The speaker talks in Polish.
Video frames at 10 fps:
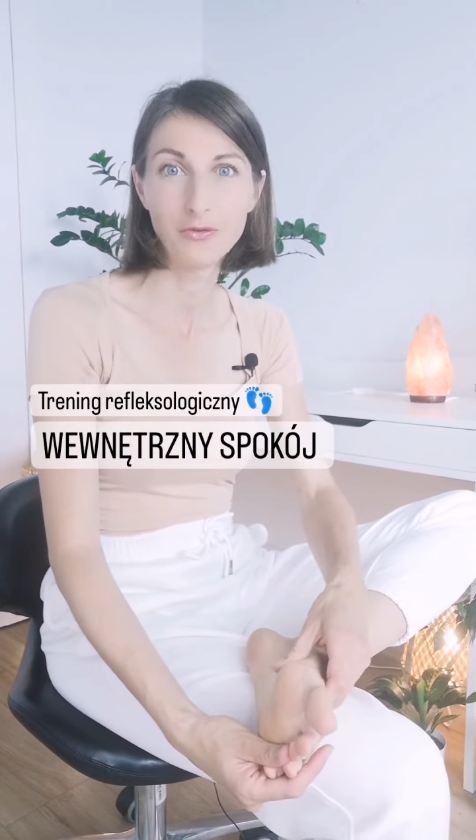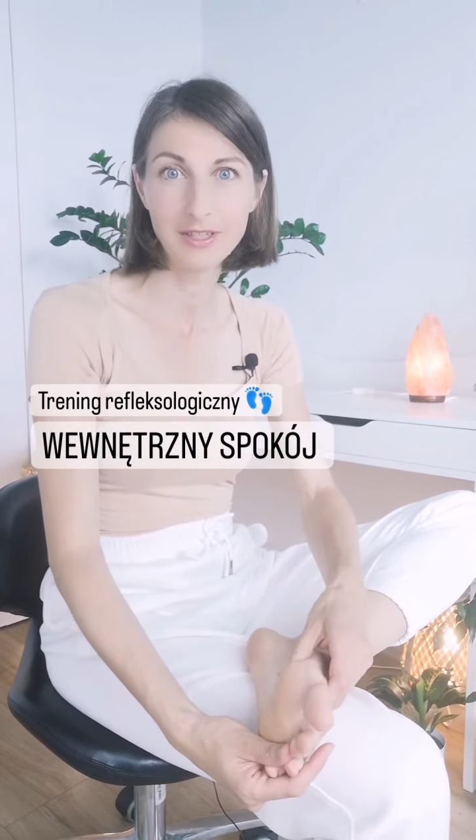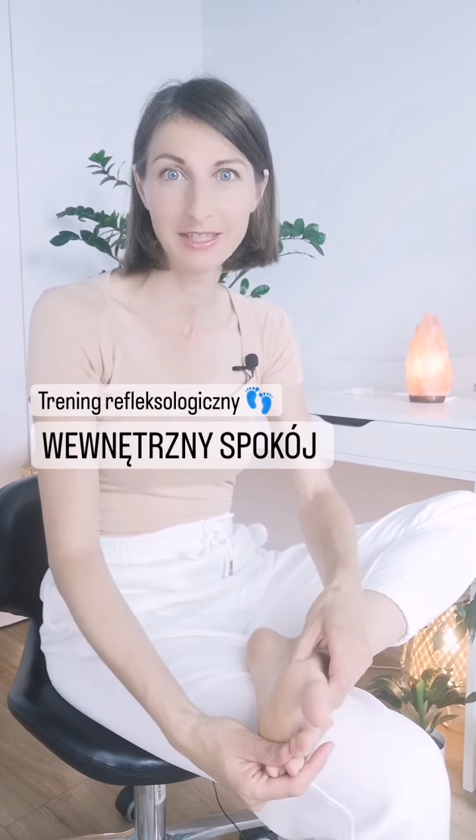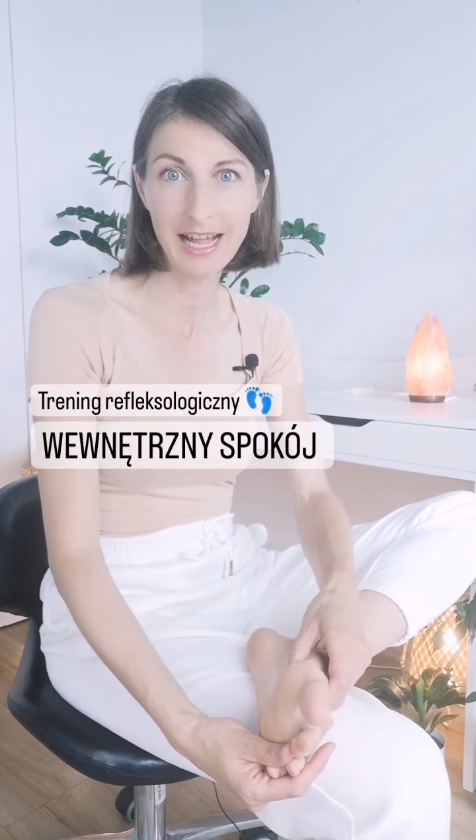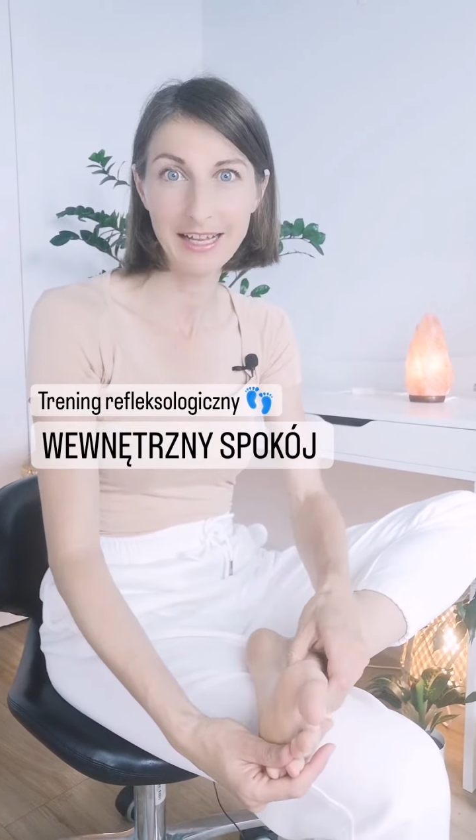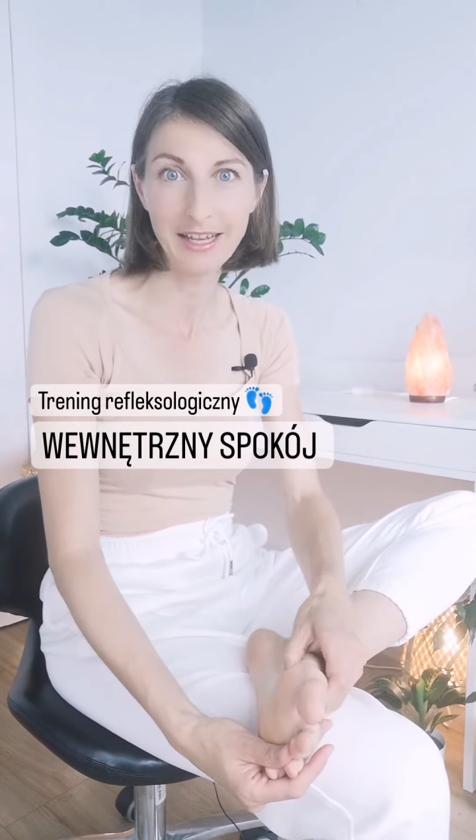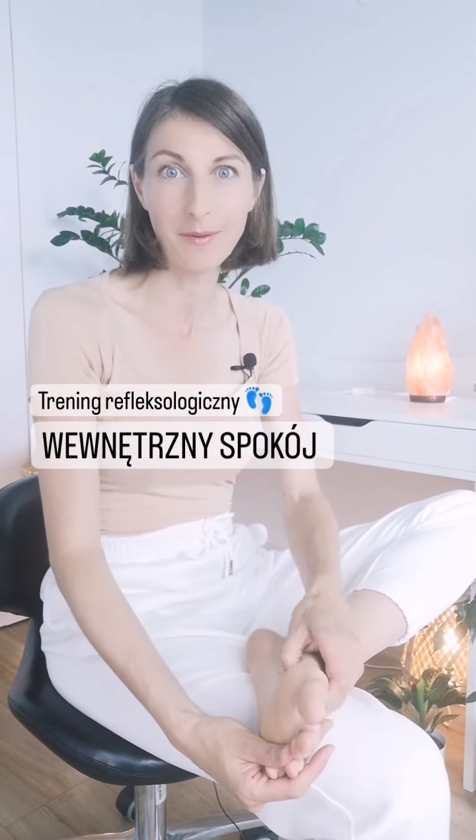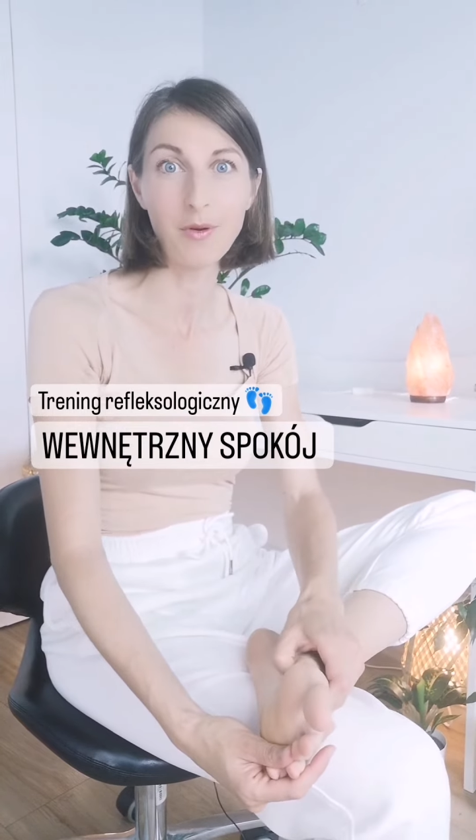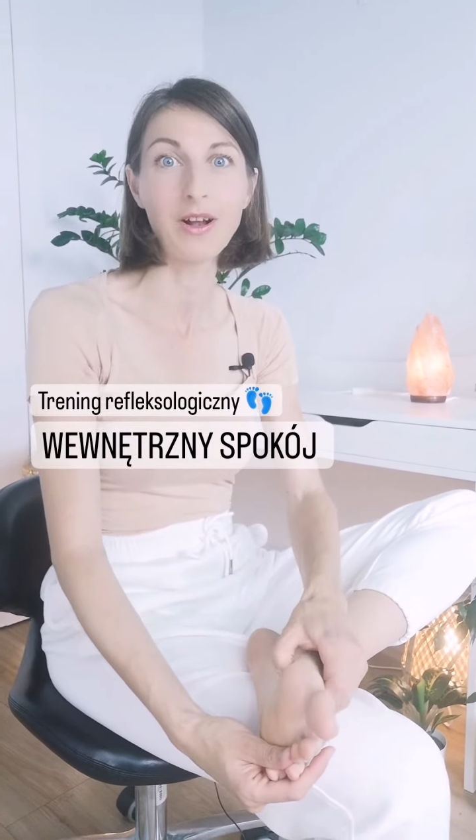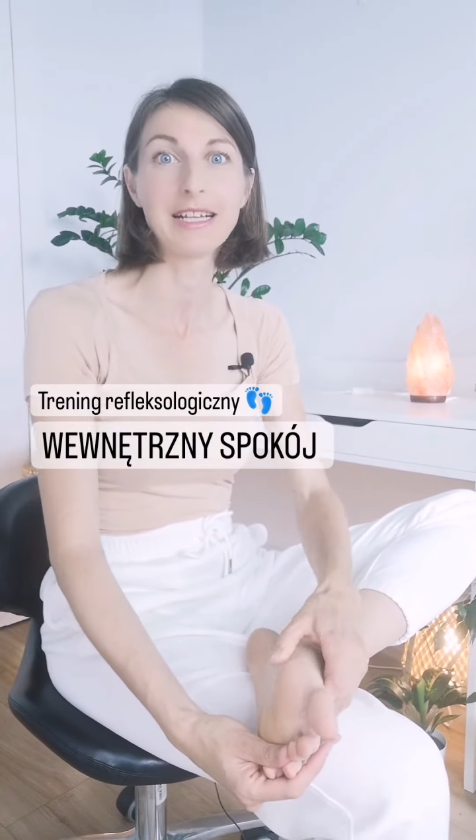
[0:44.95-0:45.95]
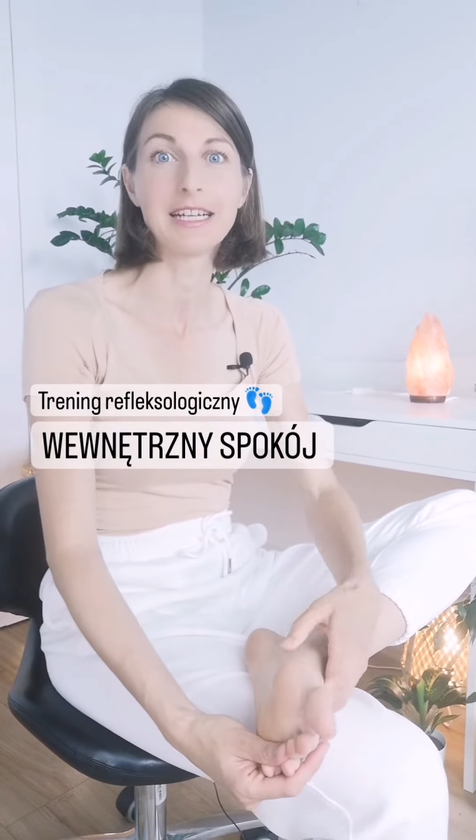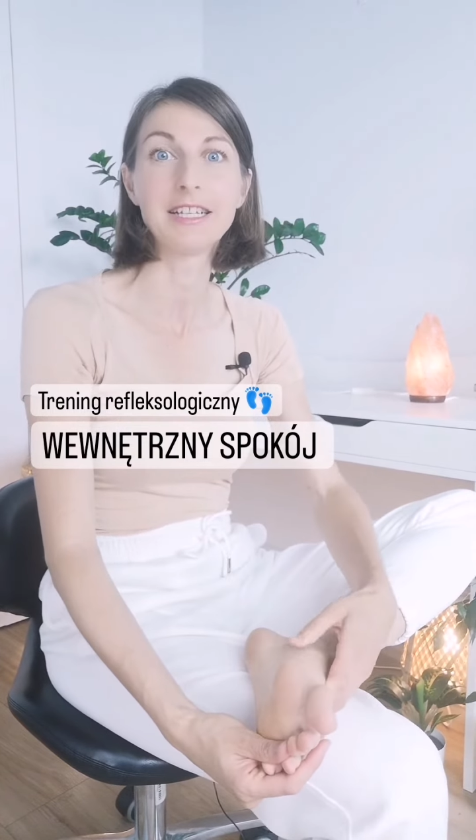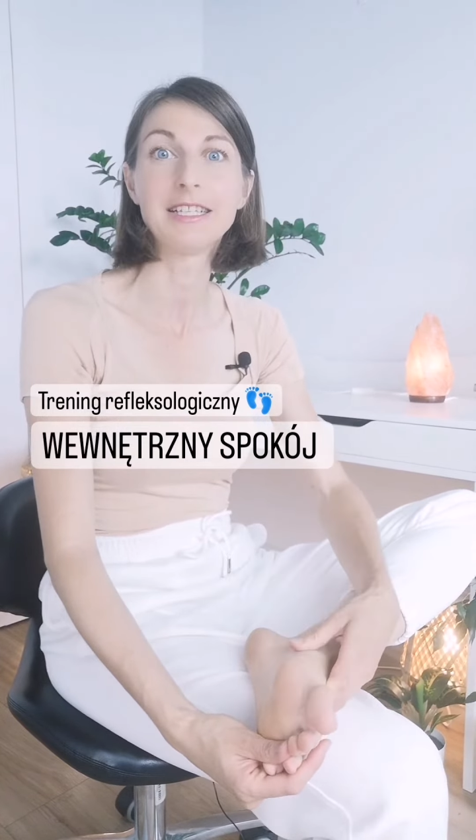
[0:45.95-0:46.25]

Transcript: w stanie pokazać